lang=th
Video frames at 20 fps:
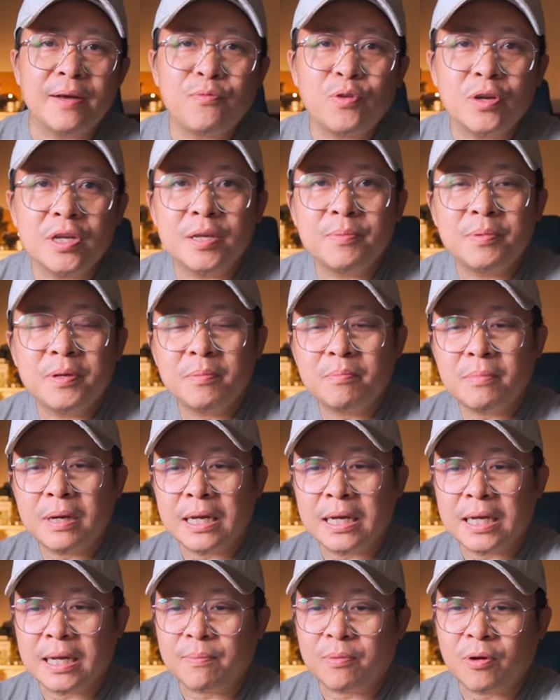รับวันนี้พี่
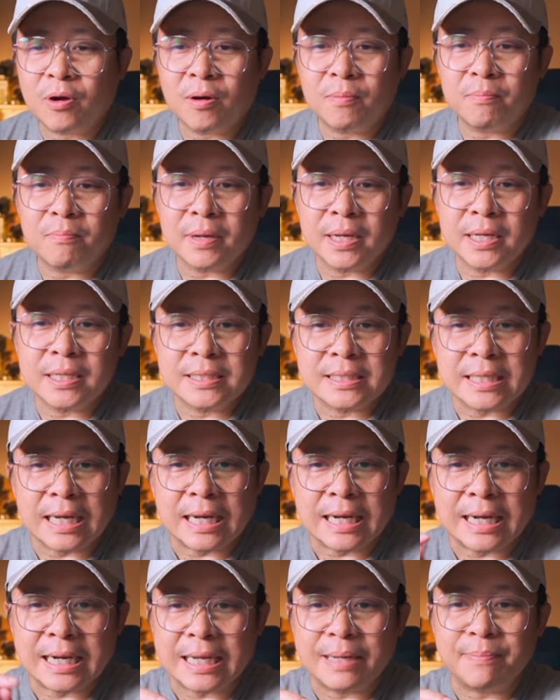มากับคอมเมนต์จาก
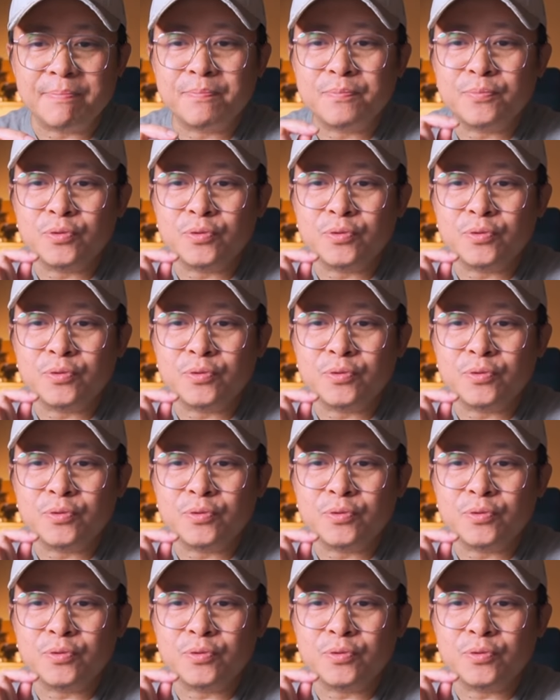คลิป